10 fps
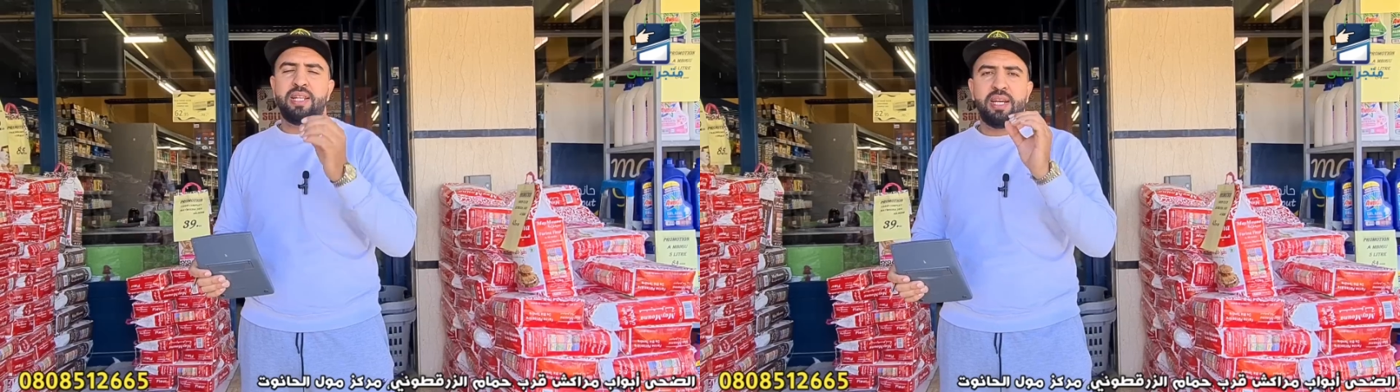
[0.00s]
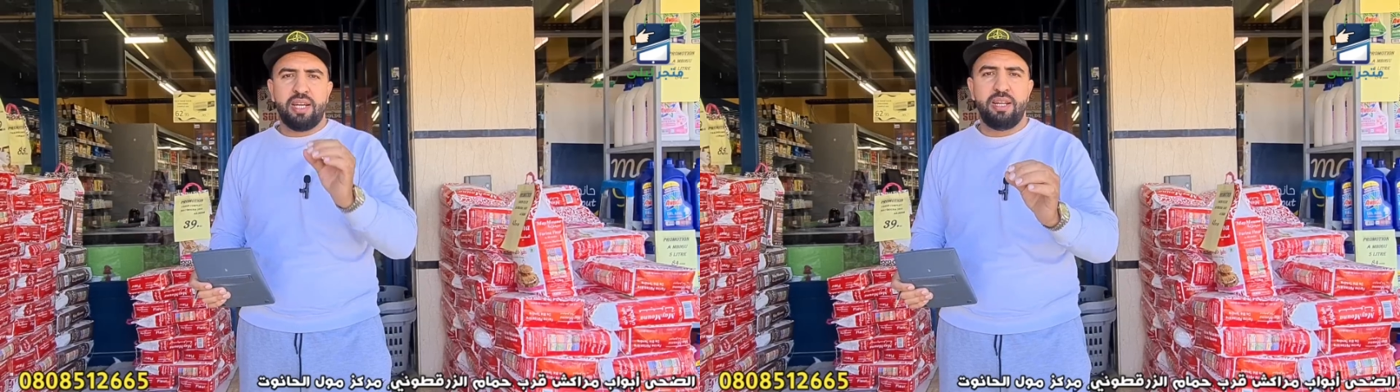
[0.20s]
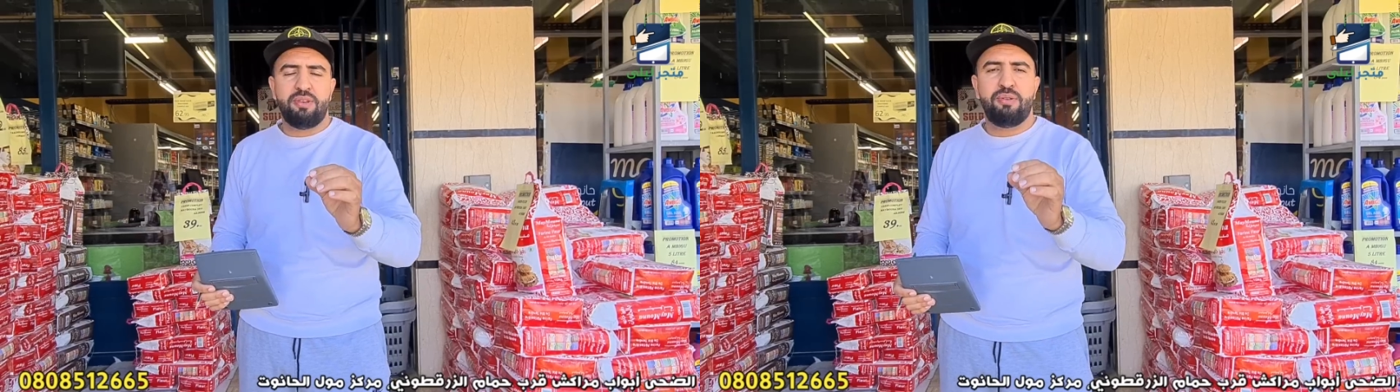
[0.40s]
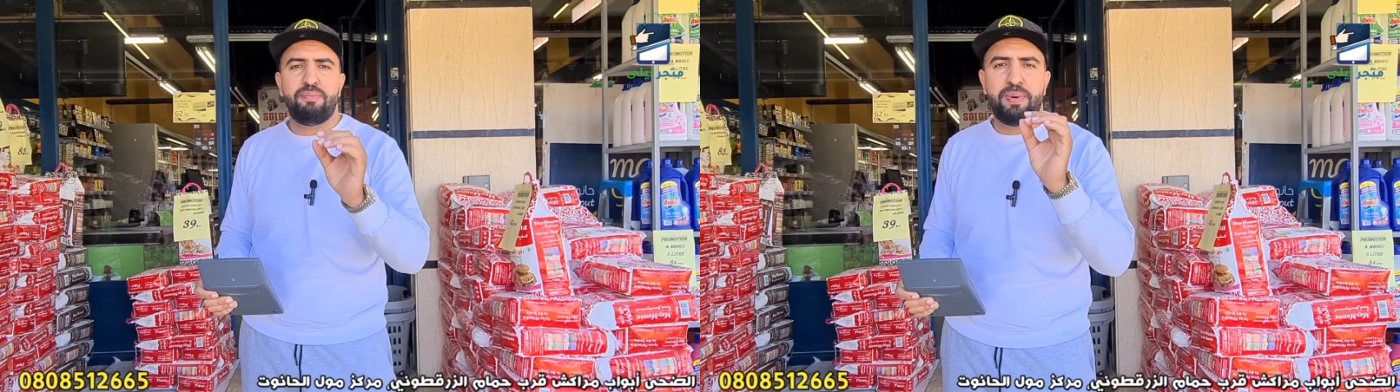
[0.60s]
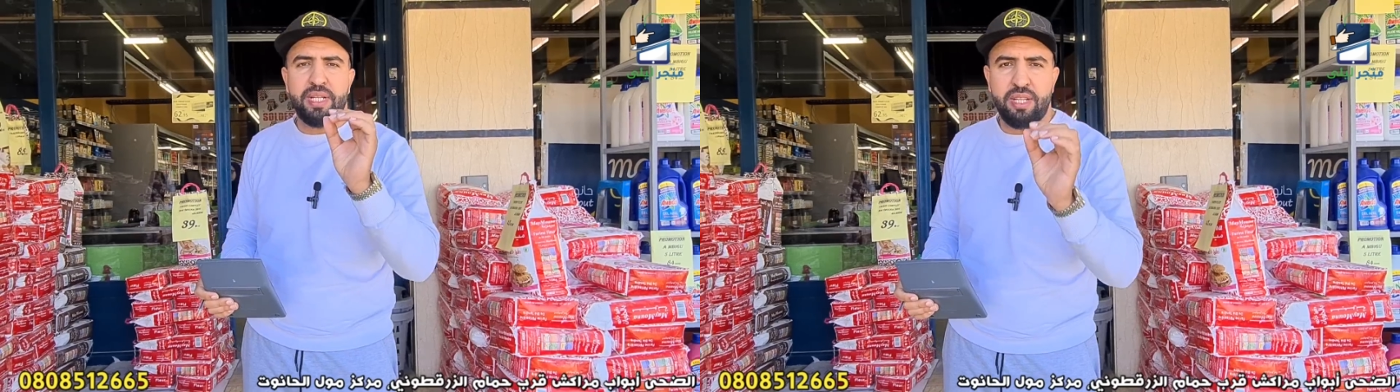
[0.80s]
الله يخليكم
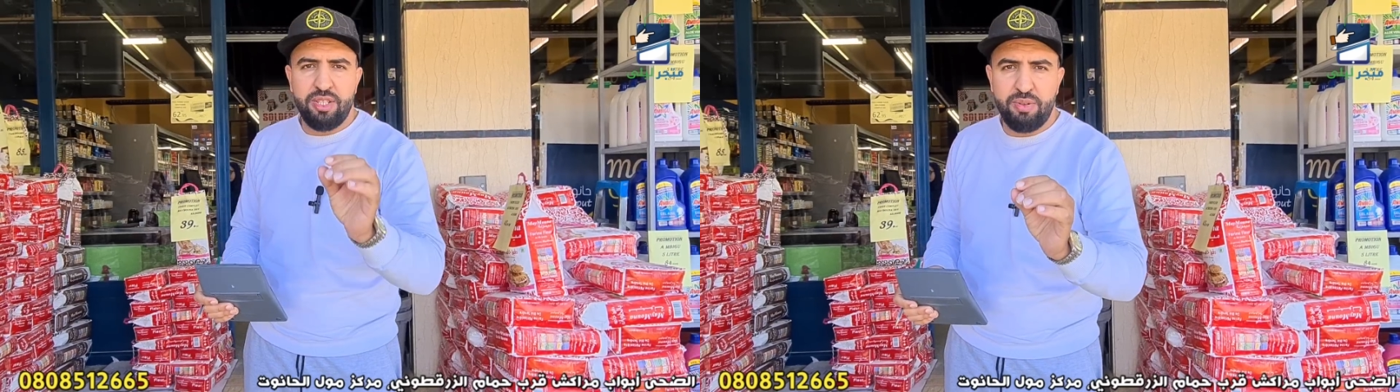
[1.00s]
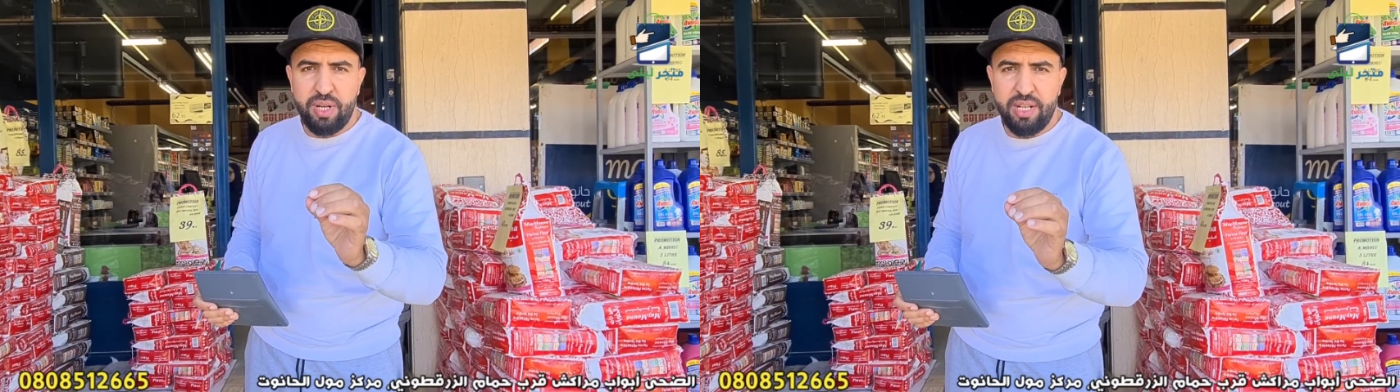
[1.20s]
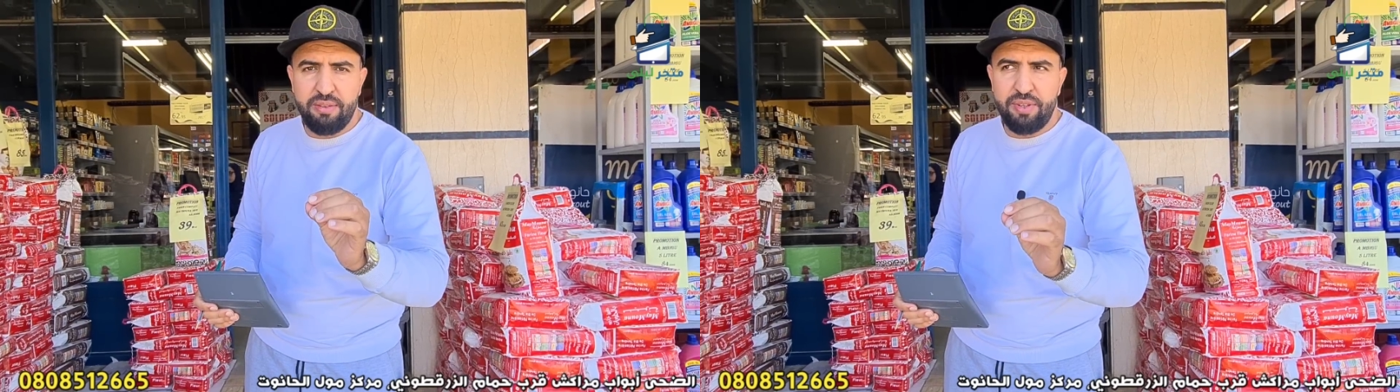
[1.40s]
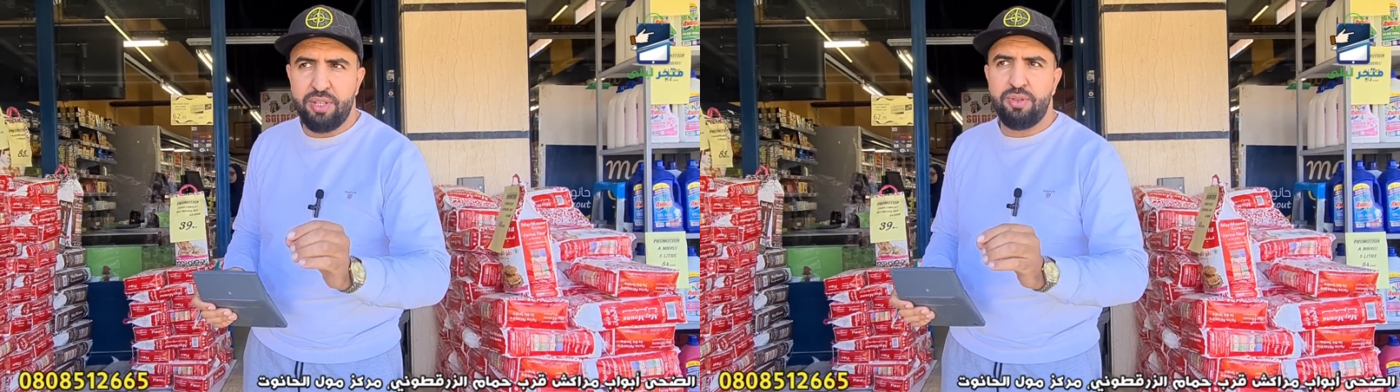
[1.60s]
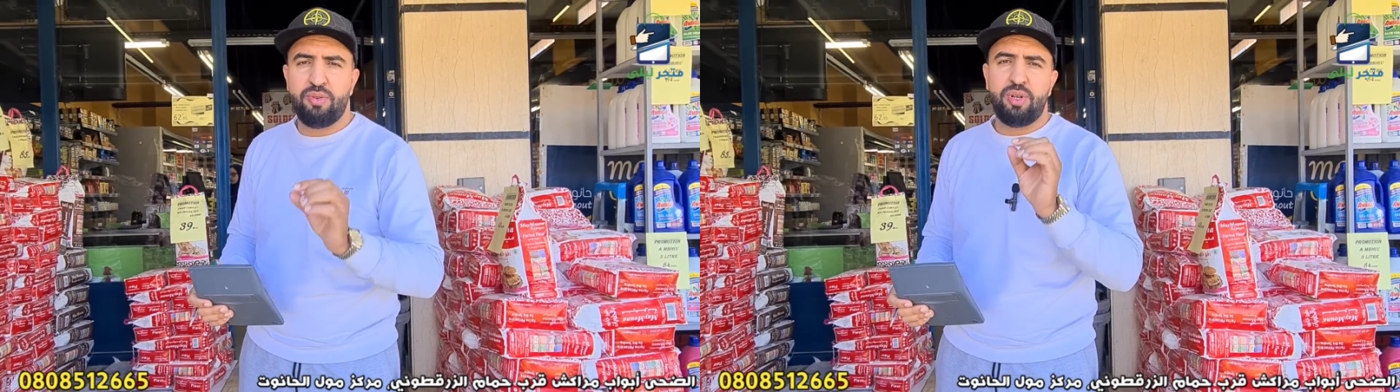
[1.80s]
بارطاجيو هاد لا
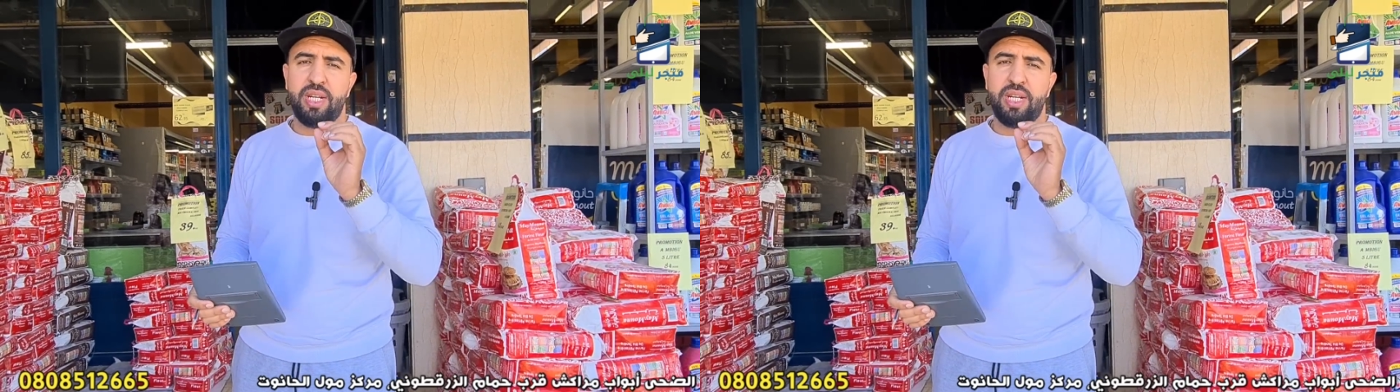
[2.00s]
فيديو